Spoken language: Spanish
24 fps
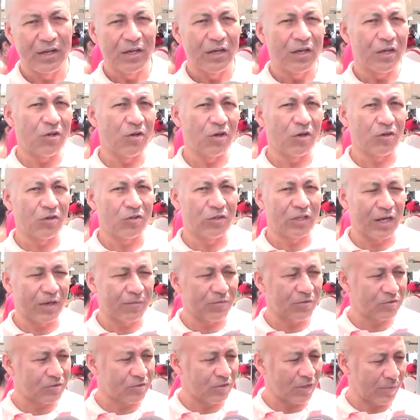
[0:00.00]
Y nos
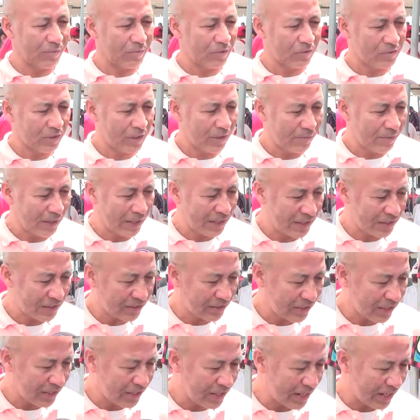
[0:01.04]
encontramos con la profesora
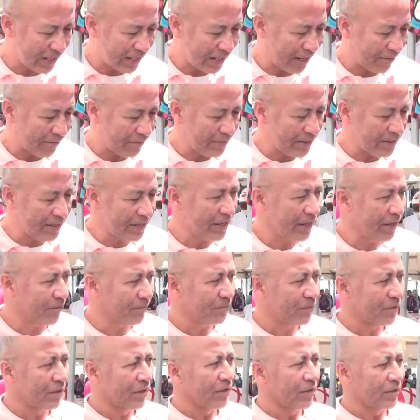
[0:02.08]
Valentina Gaviria
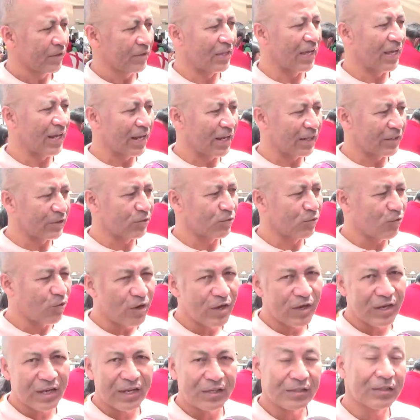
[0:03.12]
de la
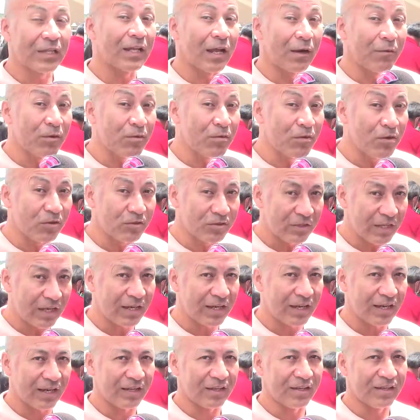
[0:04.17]
Escuela de la
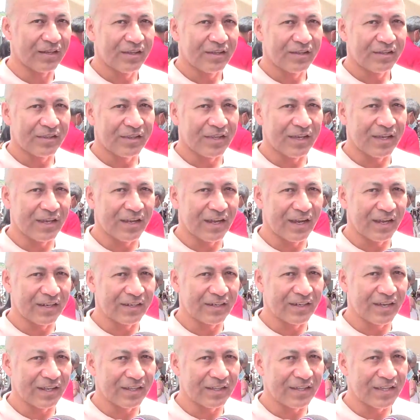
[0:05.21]
Biblioteca de la
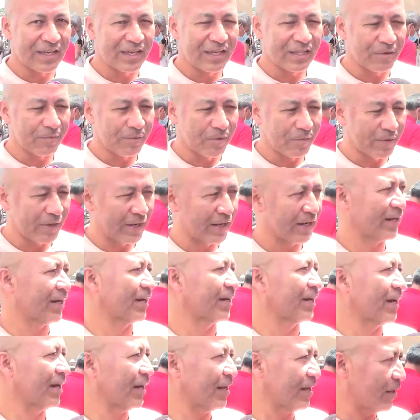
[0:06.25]
alcaldía de Popayán que
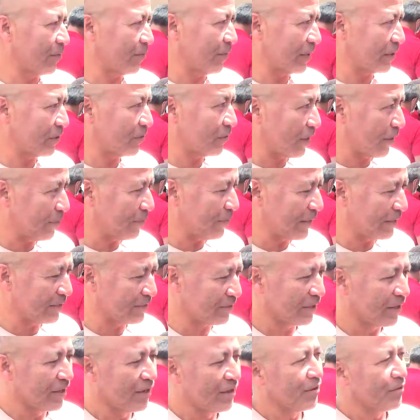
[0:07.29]
queda en el barrio La Paz.